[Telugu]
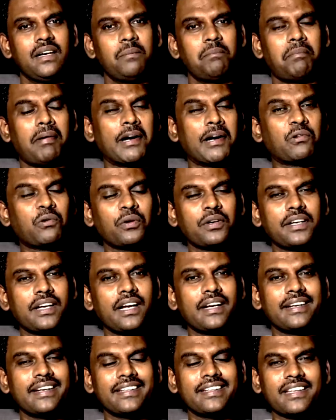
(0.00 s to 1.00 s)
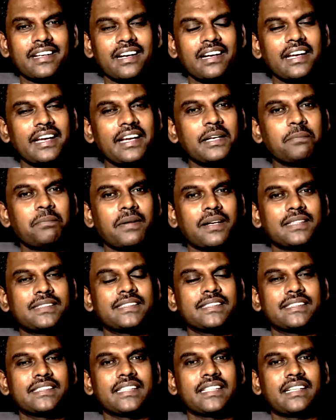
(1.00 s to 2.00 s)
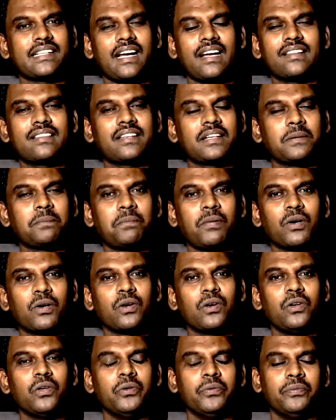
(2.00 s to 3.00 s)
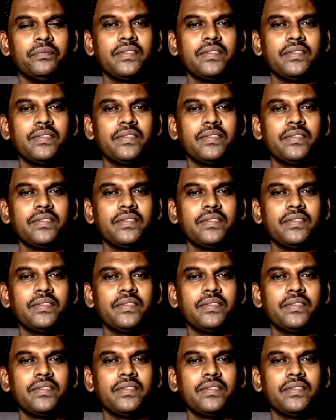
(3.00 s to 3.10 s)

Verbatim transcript: పడకున్నా నిద్రలేని పరిస్థితి రాత్రి పగుళ్ళు